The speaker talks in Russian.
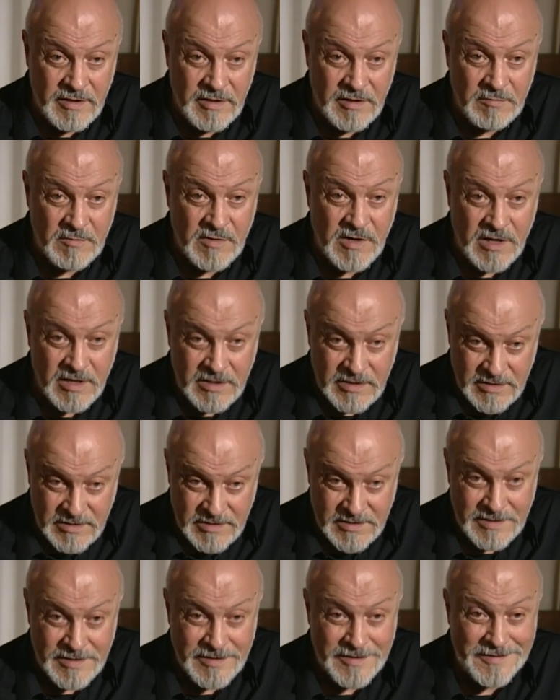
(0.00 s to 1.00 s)
им
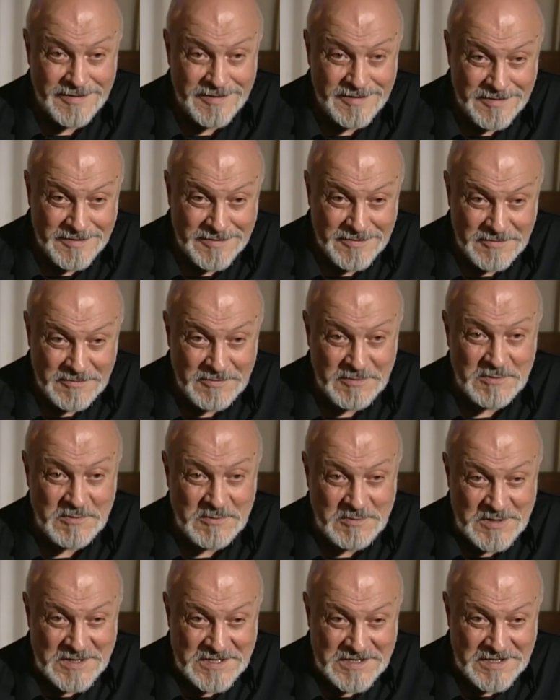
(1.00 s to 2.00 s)
кажется, что
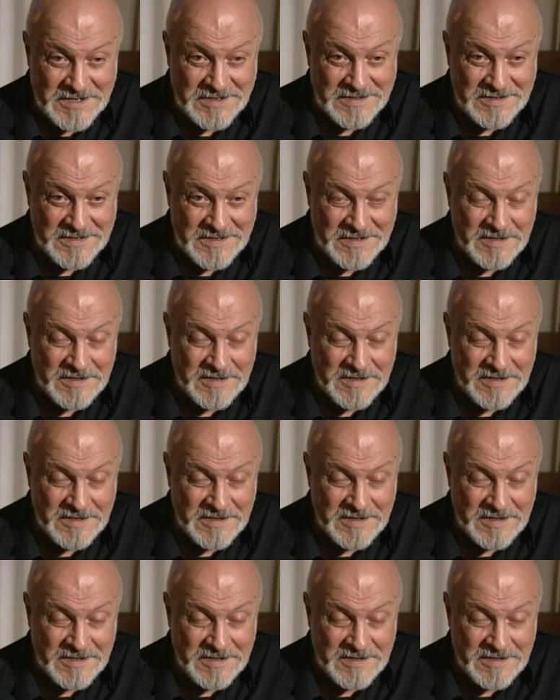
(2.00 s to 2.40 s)
такое счастье.